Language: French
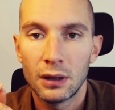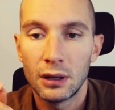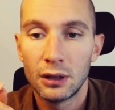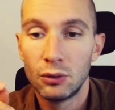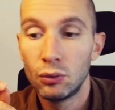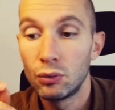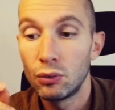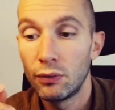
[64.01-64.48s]

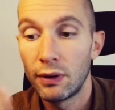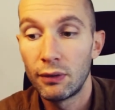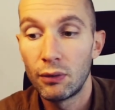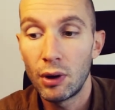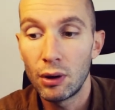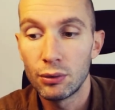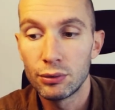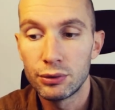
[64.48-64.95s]
Et donc on va
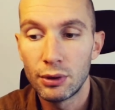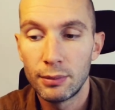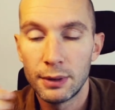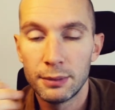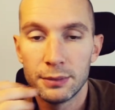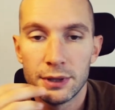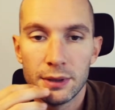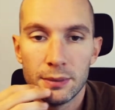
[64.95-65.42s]
voir ensemble
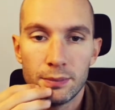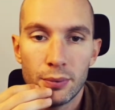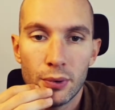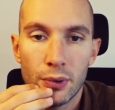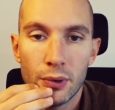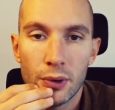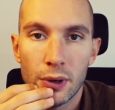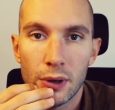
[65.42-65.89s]
un petit
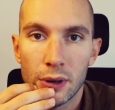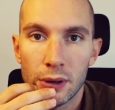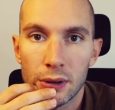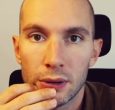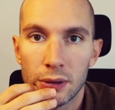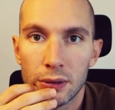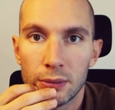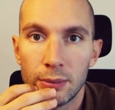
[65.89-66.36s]
peu
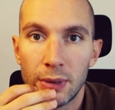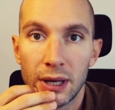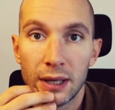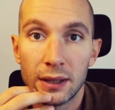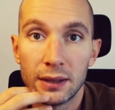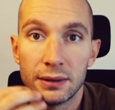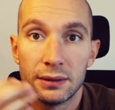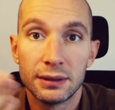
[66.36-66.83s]
euh,
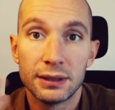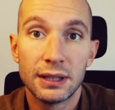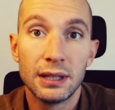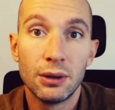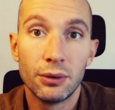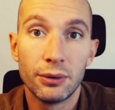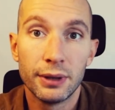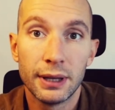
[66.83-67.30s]
bah, ce
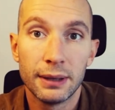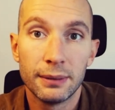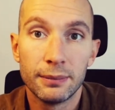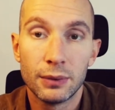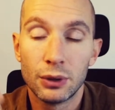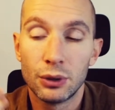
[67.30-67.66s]
qu'il en est.